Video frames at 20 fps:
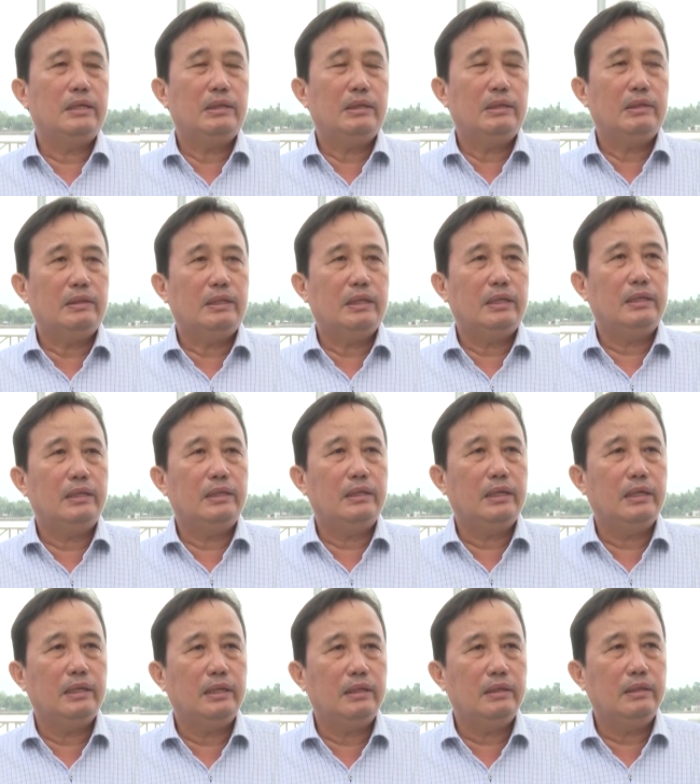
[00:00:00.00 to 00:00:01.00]
viên sông Hậu
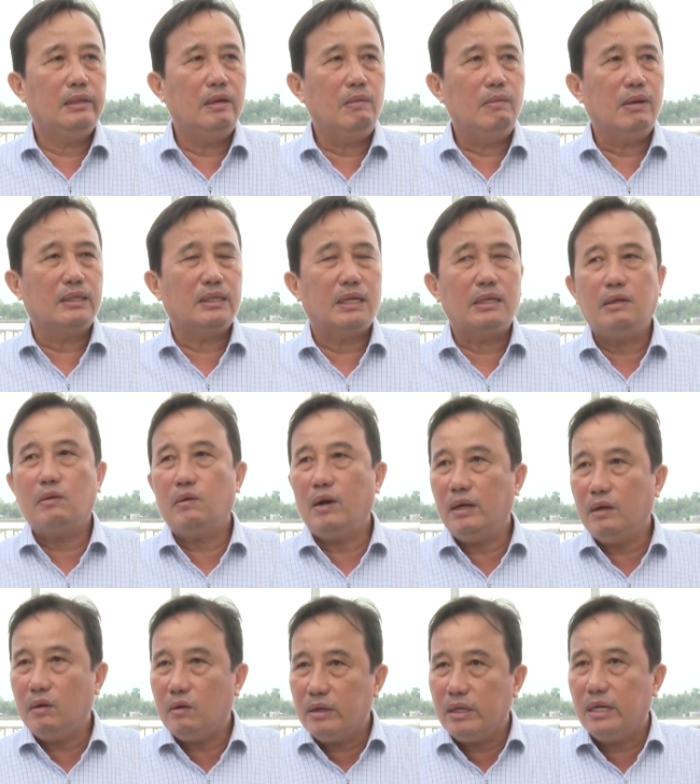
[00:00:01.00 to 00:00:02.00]
từ cầu đi
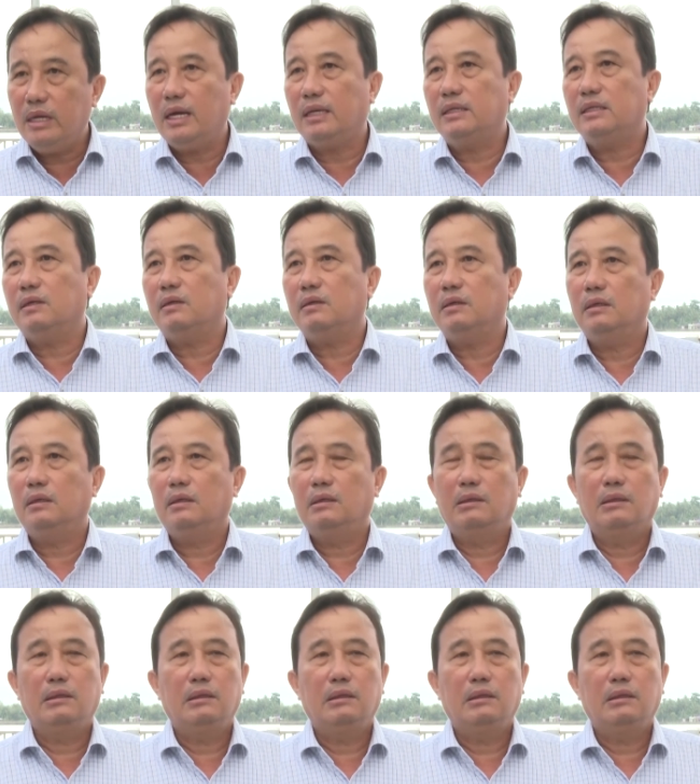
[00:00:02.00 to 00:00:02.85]
bộ đến đường Trần Phú,